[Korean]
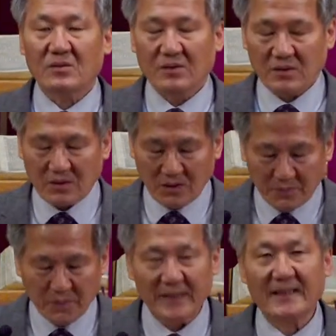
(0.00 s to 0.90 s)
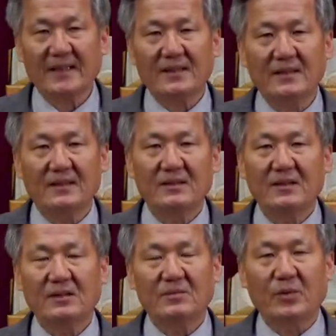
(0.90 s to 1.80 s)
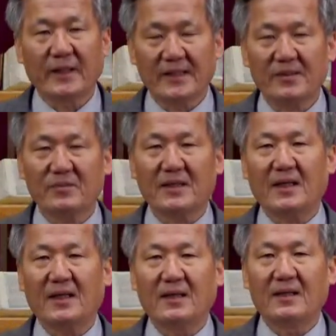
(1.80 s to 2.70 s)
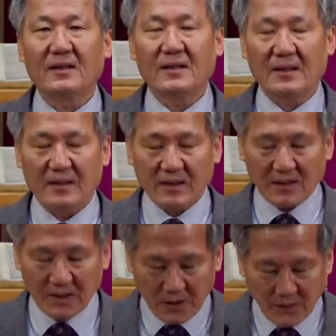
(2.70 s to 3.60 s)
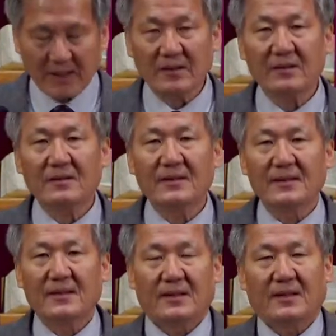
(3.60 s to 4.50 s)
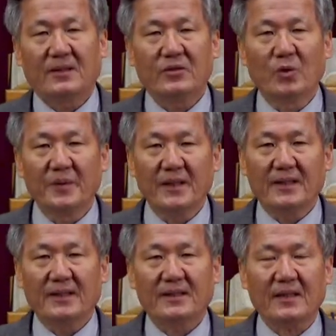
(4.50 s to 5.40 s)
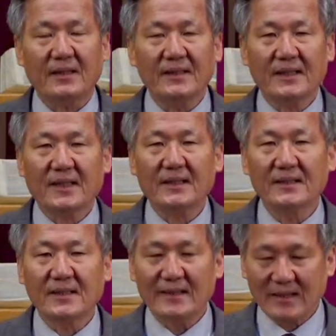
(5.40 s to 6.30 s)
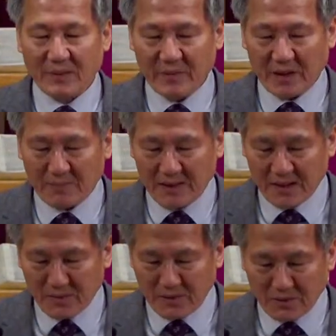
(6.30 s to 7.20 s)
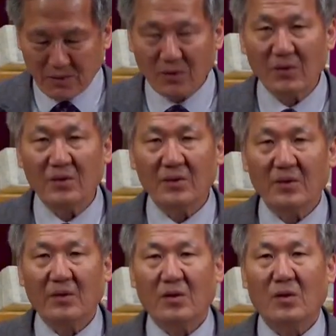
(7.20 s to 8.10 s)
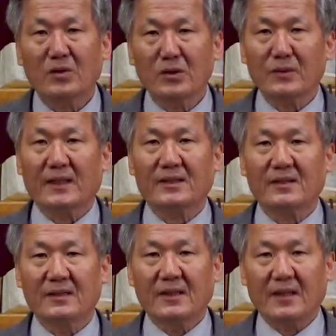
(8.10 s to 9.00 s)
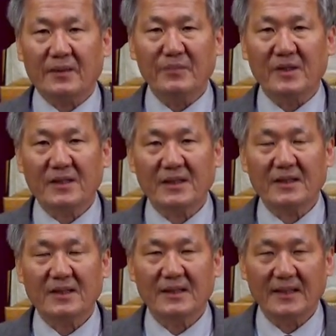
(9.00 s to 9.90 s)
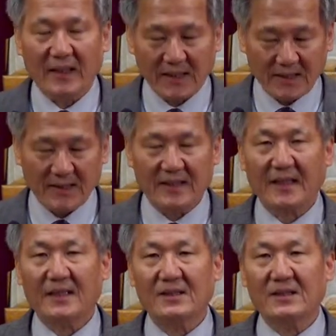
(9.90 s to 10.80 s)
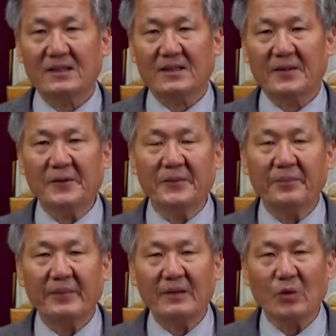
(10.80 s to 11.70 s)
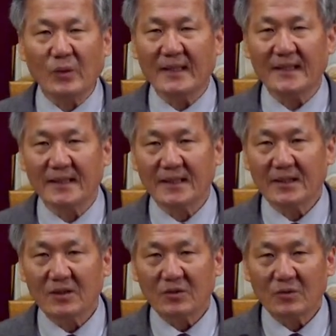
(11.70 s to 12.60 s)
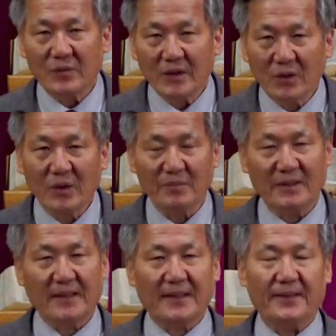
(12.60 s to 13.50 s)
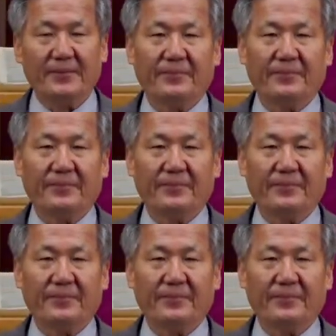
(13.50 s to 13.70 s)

슬픔의 시간을 보냈습니다. 그리고 나서 욥이 아, 탄식하는 3장 말씀을 듣고 어, 그리고 나서 한 명씩 이야기를 시작한 것인데요. 동기는 위로입니다.